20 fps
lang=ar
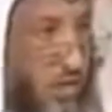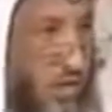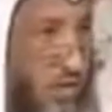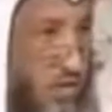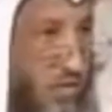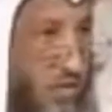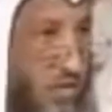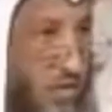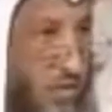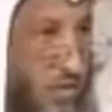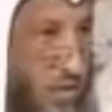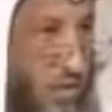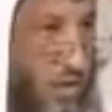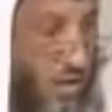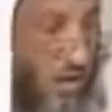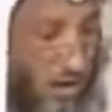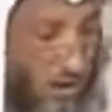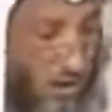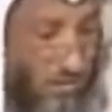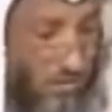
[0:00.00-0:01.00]
من حديث زيد
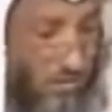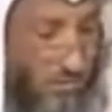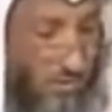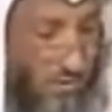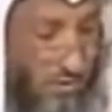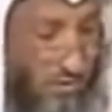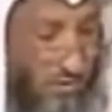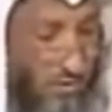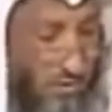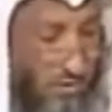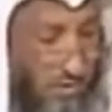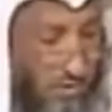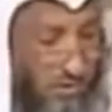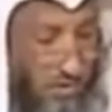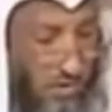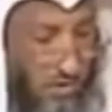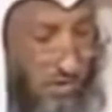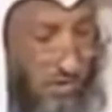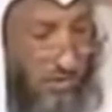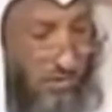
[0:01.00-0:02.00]
بن أرقم
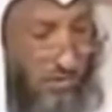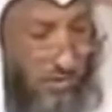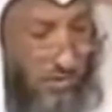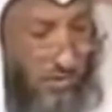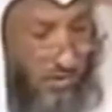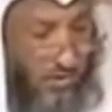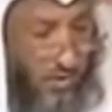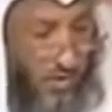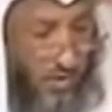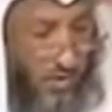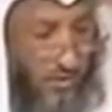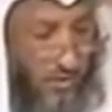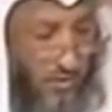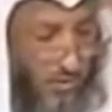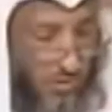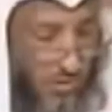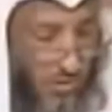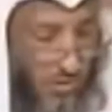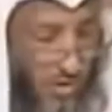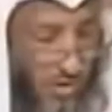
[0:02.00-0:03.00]
رضي الله تبارك وتعالى
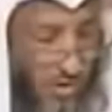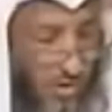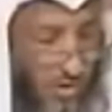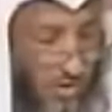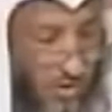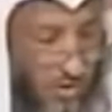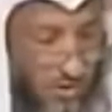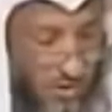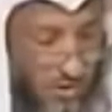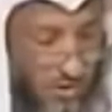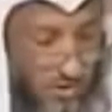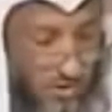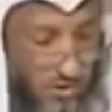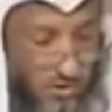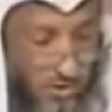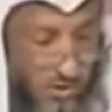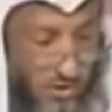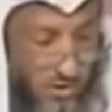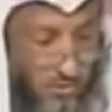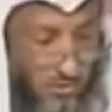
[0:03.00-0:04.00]
عنه وأرضاه
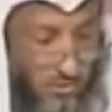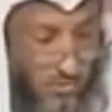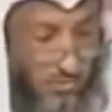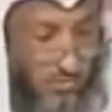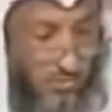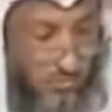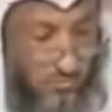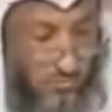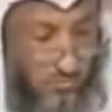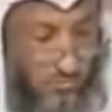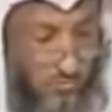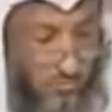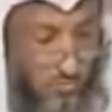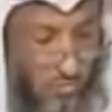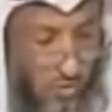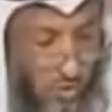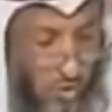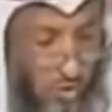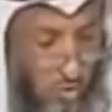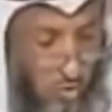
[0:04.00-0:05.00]
طيب
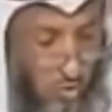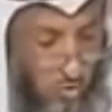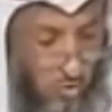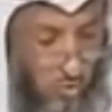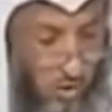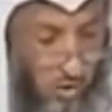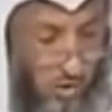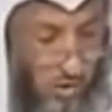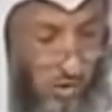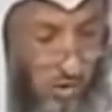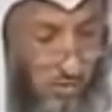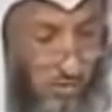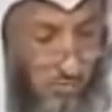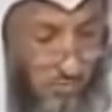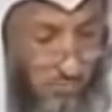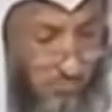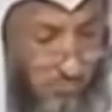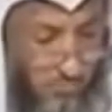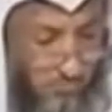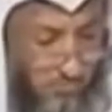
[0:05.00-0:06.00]

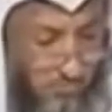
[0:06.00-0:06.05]
و